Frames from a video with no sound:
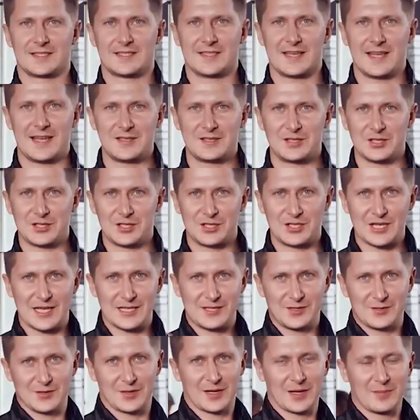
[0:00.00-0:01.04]
Станьте
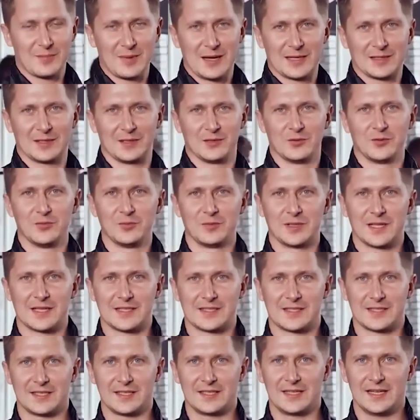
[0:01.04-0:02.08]
частью команды «Умная
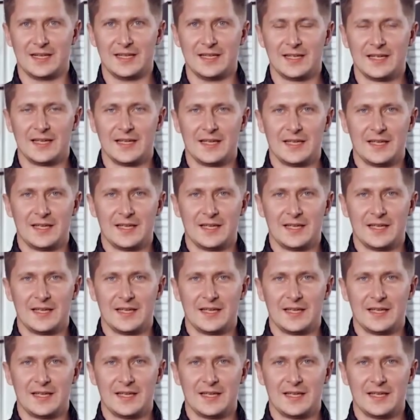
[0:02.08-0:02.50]
среда»